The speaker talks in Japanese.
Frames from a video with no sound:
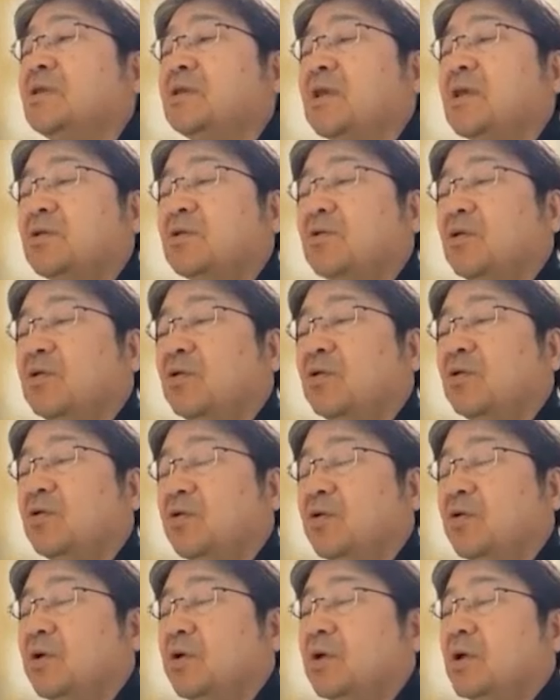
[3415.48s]
全体
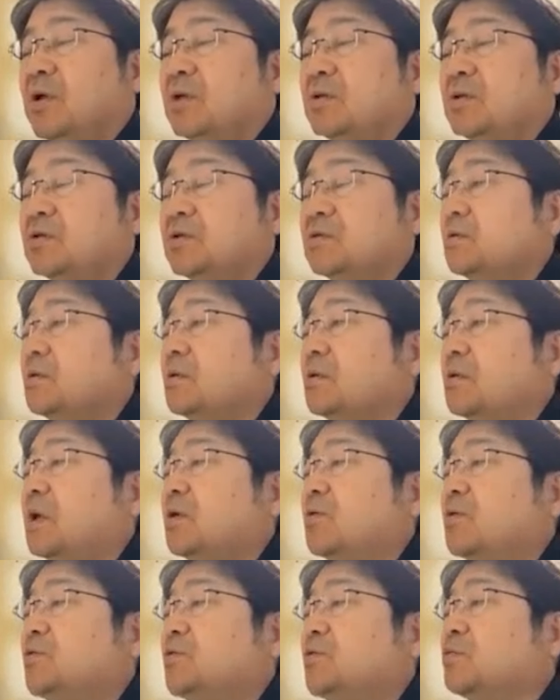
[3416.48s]
の
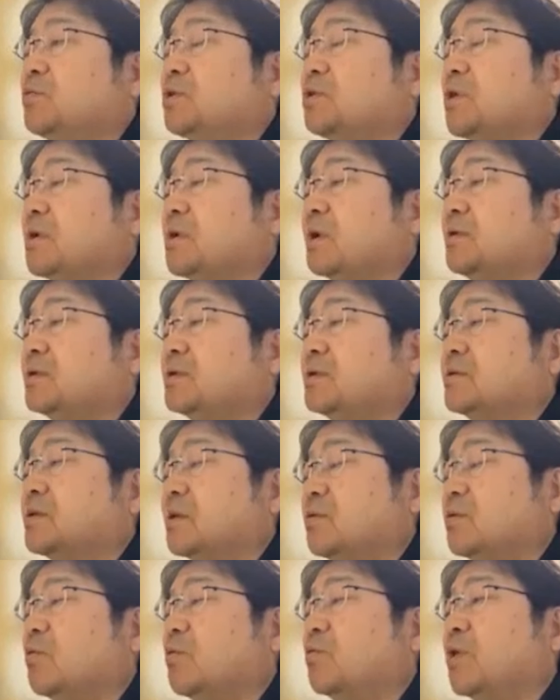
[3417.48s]
実行時間なん
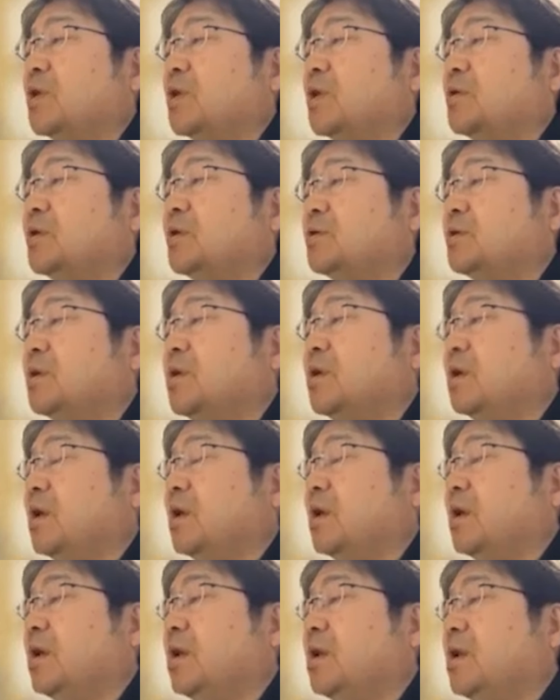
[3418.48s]
ですけど、これ、並
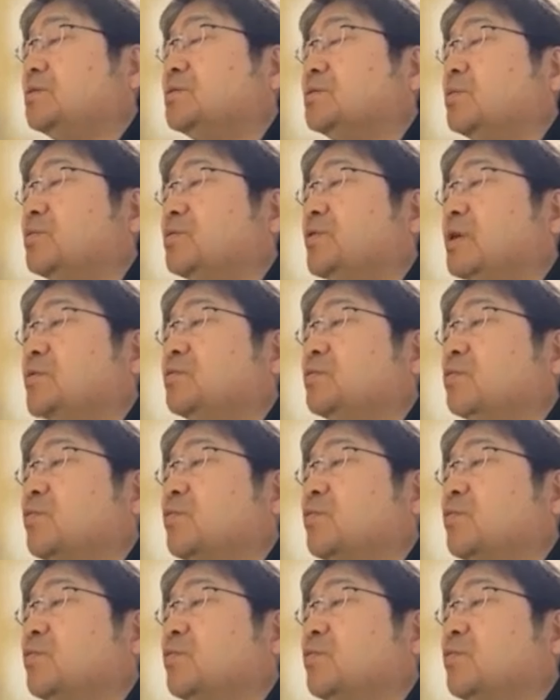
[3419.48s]
列度を